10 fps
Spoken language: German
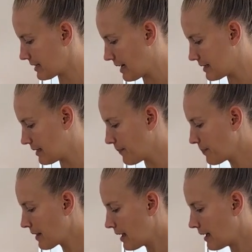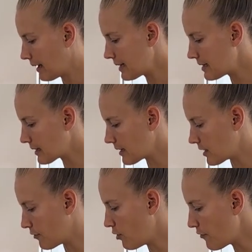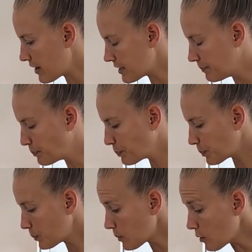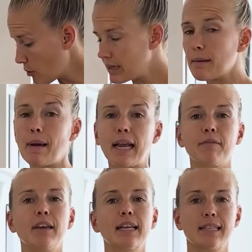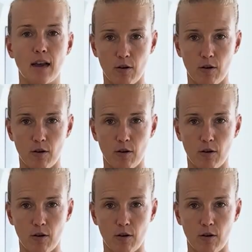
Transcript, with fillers: das Ganze richtig, richtig fluffig. Und den backen wir jetzt